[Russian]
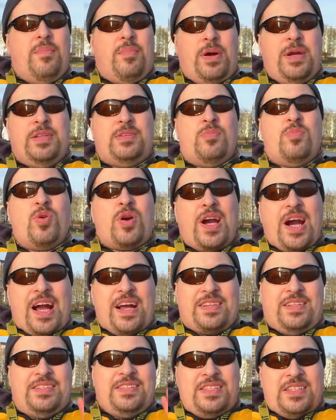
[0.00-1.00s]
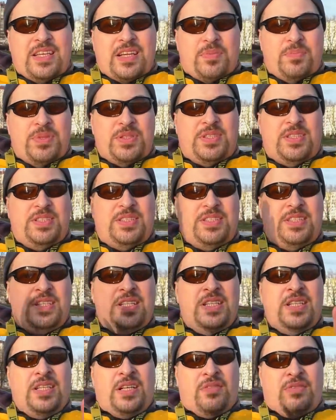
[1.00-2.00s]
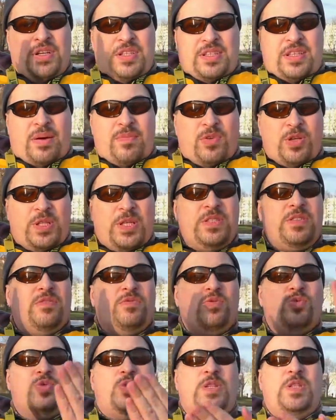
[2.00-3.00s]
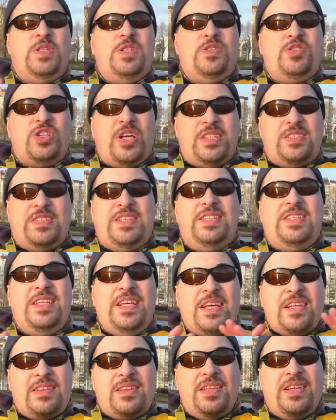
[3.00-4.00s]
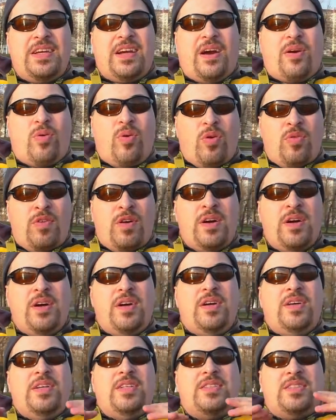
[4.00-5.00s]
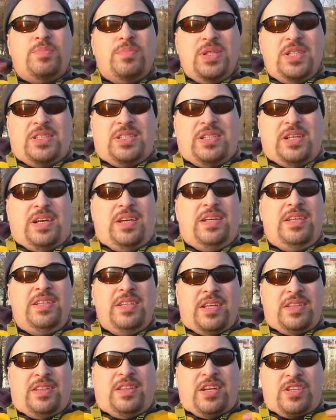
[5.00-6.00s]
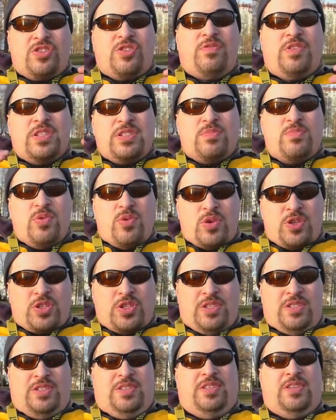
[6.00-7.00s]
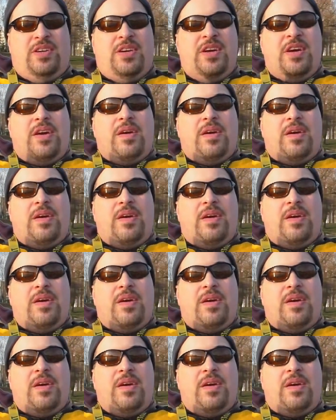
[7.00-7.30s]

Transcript: Поэтому как-то загерметизировать там вот эти внутренние части нет никакого смысла и нет даже возможности.